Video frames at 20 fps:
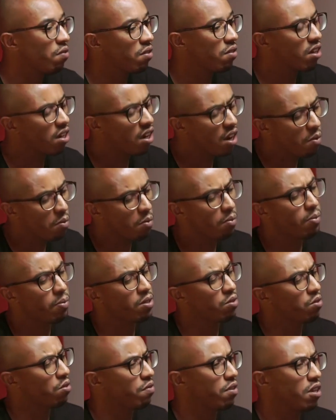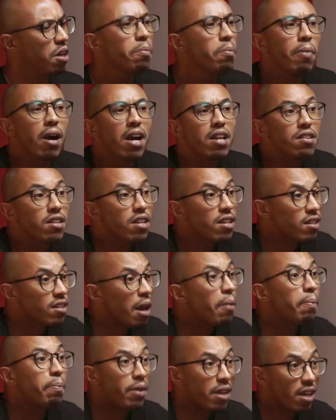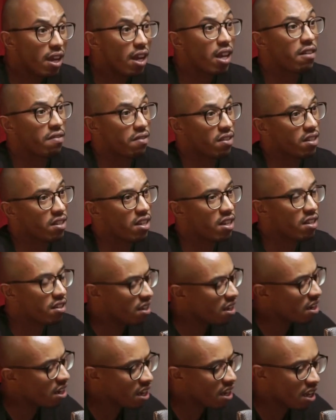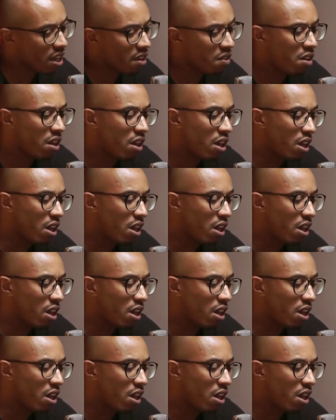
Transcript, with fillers: falei, não, irmão, pastor, fica em paz. Eu nem sabia que ele ia fazer isso aí, não.